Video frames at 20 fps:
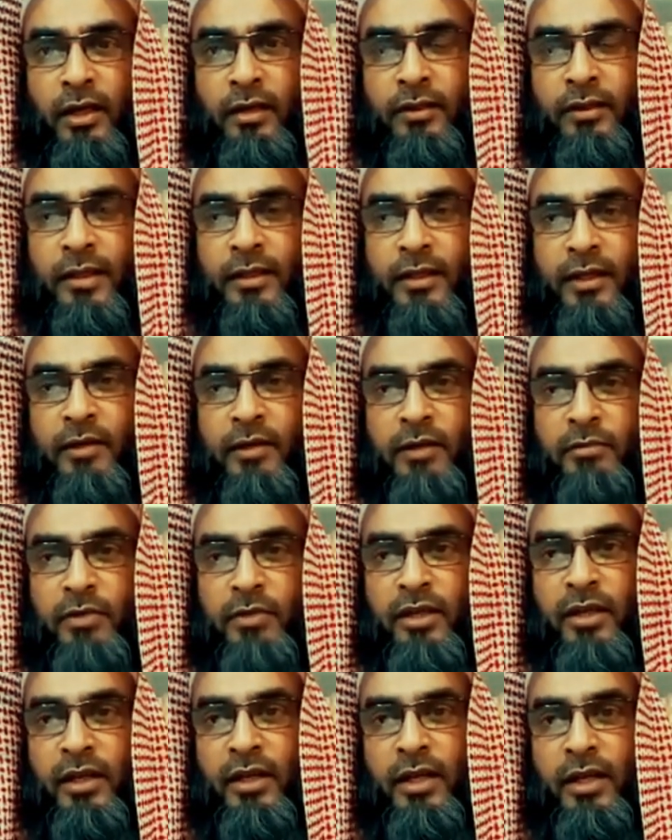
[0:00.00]
তাদেরকে
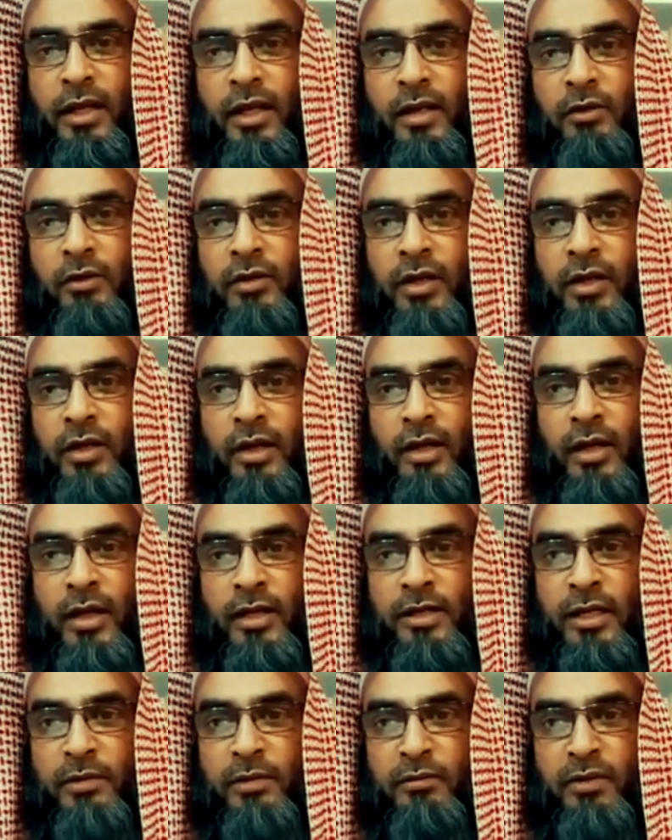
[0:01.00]
বেঁধে রেখেও রাখা
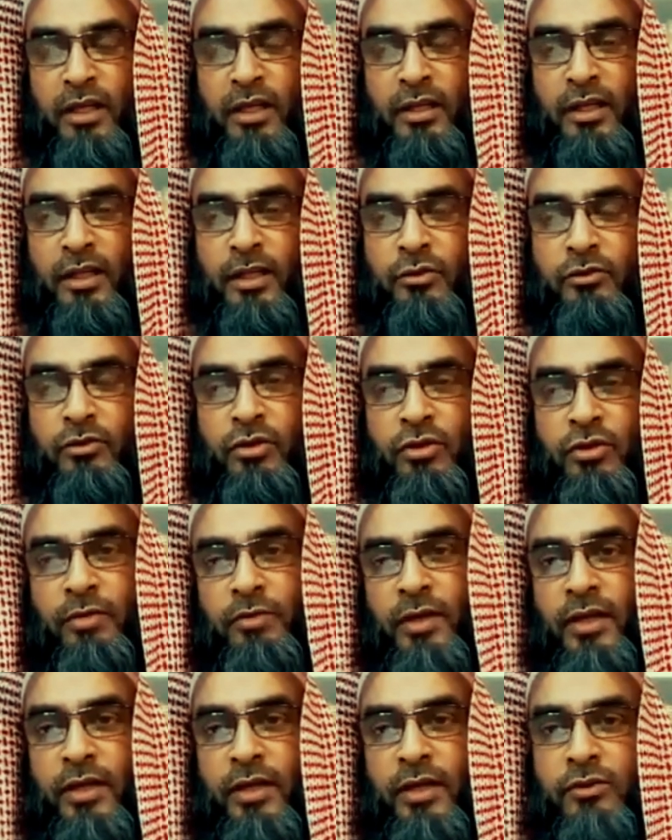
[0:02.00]
যাবে না তারা ছুটে
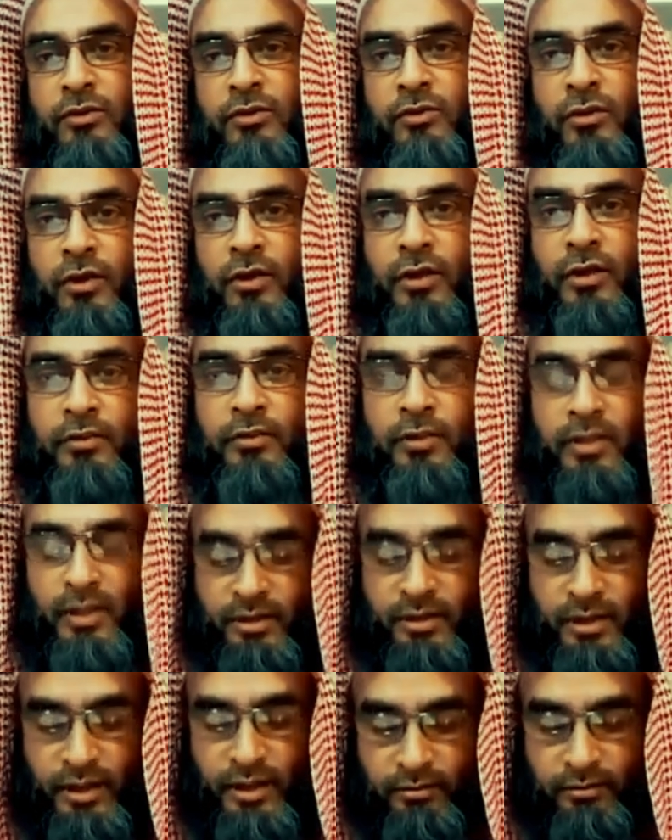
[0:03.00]
পালিয়ে চলে যাবে
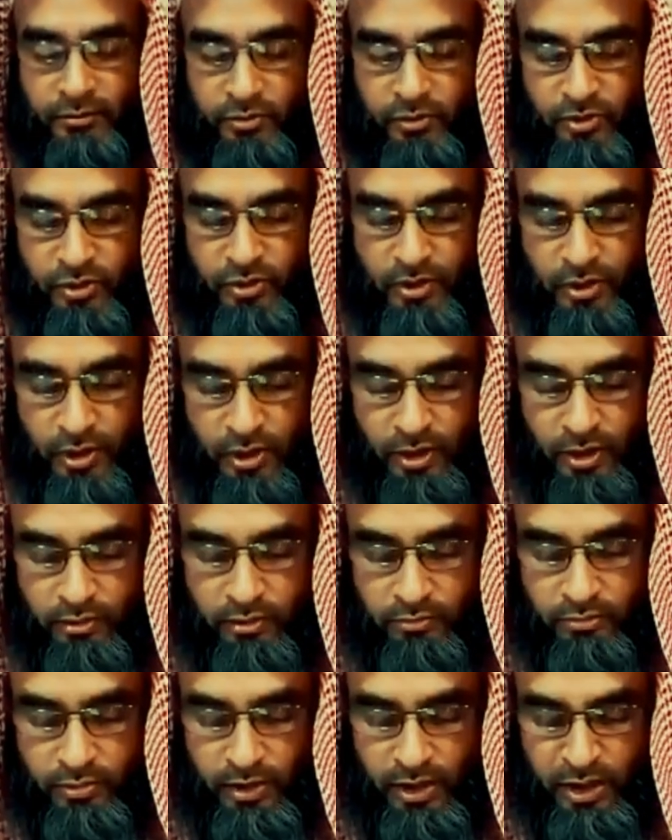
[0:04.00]
দাজ্জালের পিছনে আল্লাহ
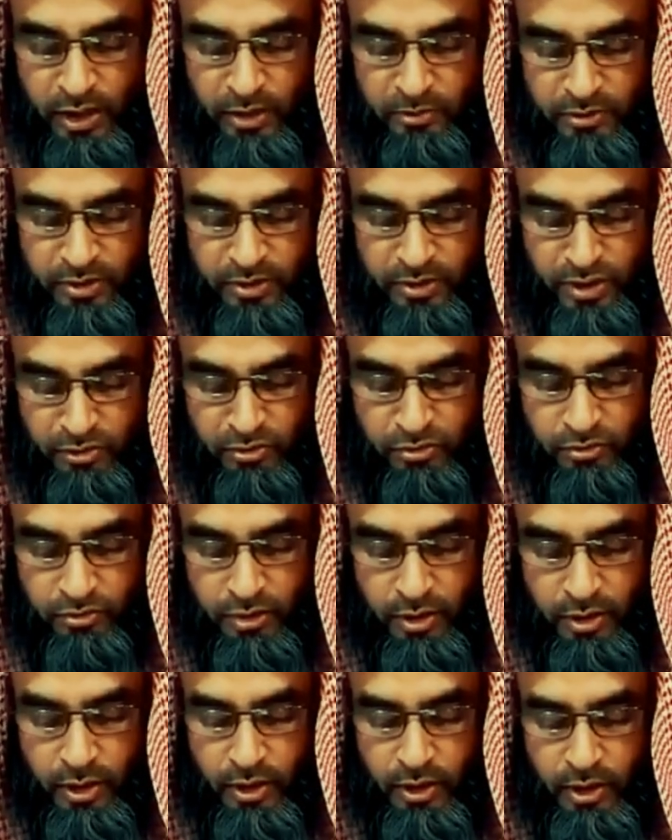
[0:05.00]
রব্বুল আলমিন যেন
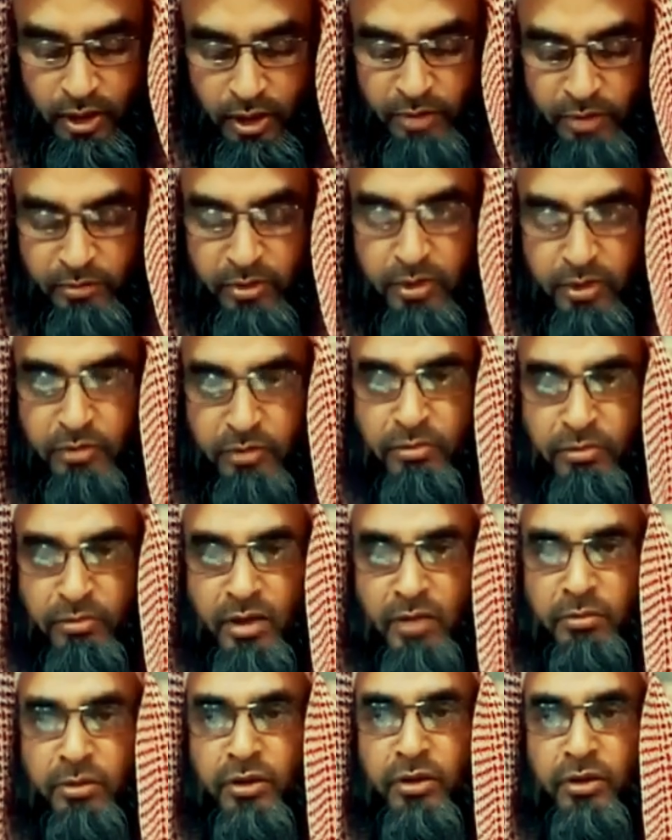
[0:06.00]
আমাদের মা
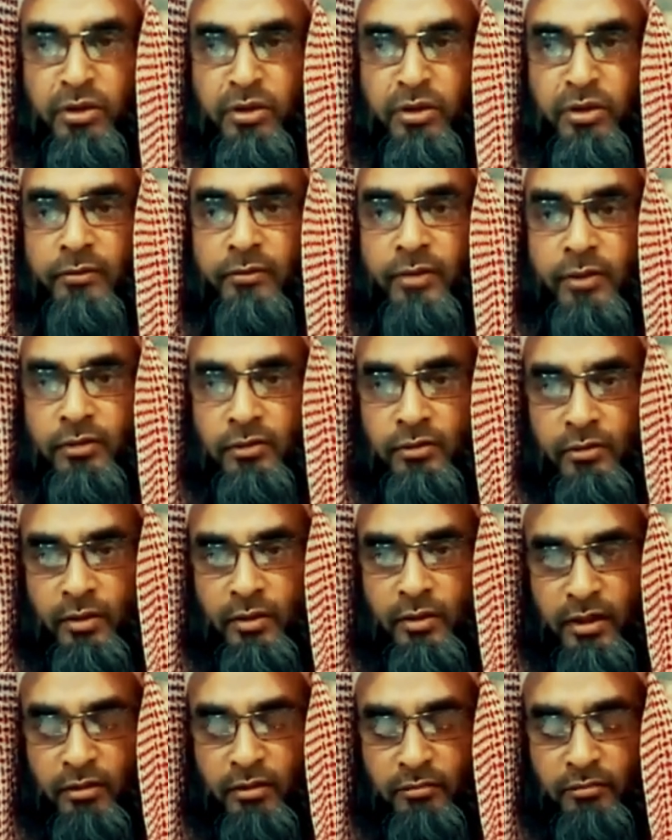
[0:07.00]
বোনদের হেফাজত
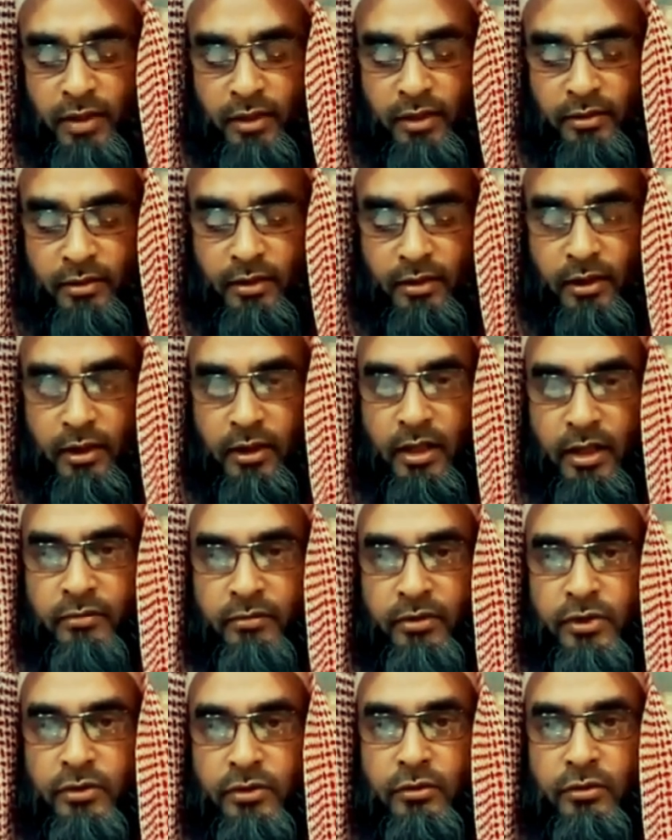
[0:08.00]
করেন ভাইদের আল্লাহ
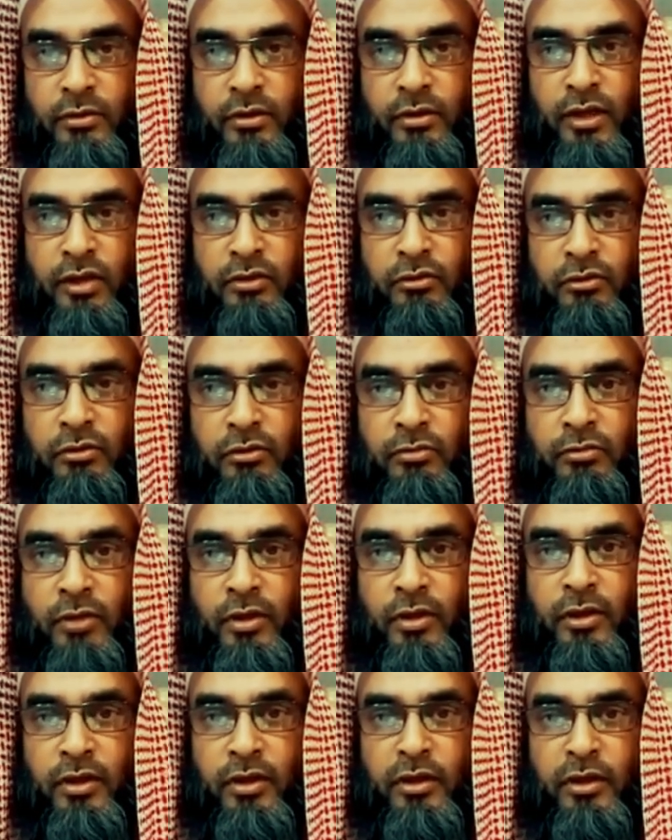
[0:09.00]
হেফাজত করেন
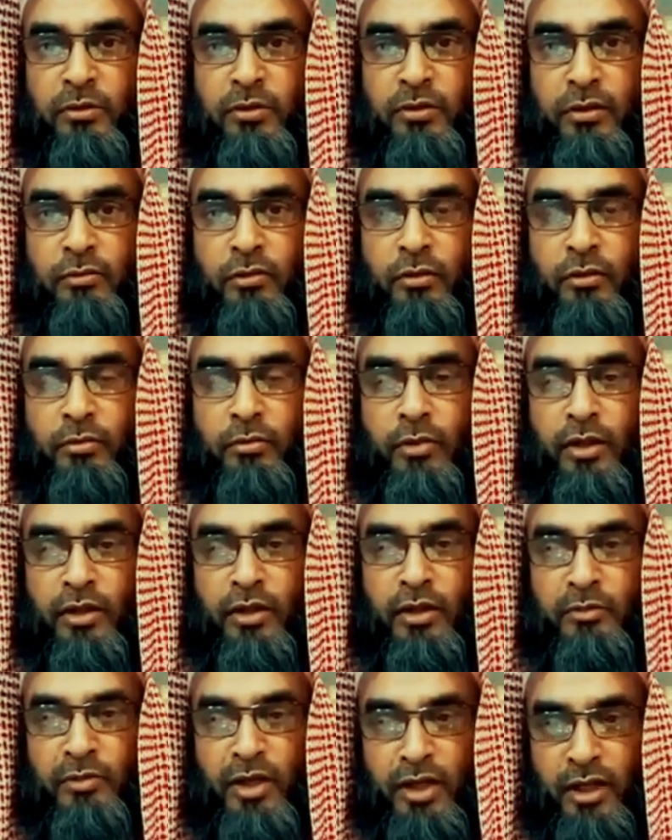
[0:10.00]
দুর্বলের দুর্বল
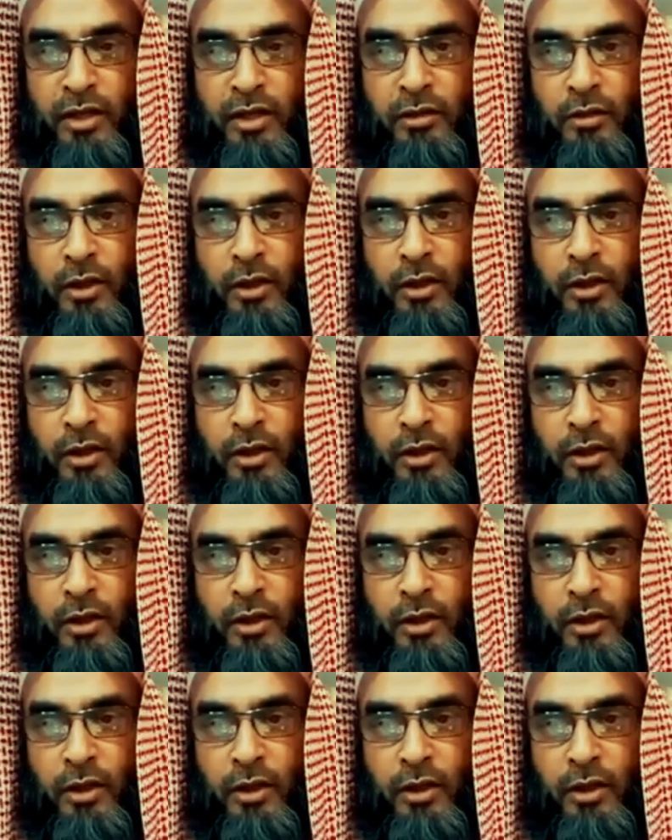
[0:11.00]
ইমানের